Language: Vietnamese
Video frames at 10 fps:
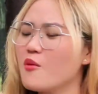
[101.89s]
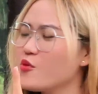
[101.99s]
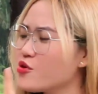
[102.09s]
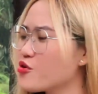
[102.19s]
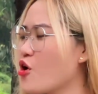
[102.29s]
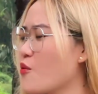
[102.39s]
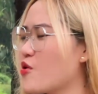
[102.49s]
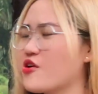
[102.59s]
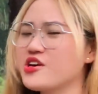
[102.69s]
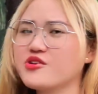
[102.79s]
Mua
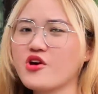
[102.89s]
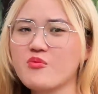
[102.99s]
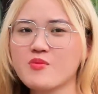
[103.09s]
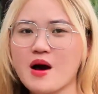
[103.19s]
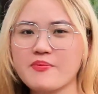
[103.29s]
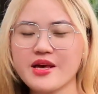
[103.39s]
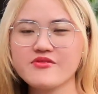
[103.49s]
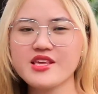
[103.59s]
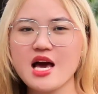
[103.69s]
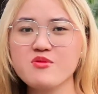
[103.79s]
GoPro Hero 13
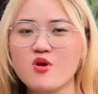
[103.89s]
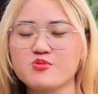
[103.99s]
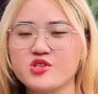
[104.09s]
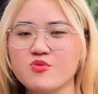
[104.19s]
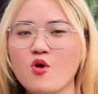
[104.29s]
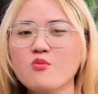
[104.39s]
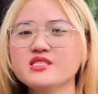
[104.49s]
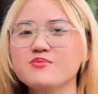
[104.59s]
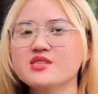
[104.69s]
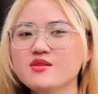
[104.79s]
Black với giá
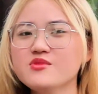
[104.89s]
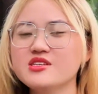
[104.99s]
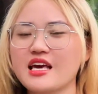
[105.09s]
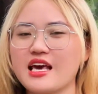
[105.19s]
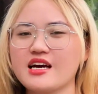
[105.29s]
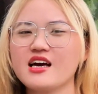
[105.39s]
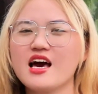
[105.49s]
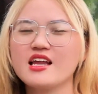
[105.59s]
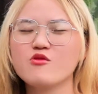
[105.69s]
11.490.000 á,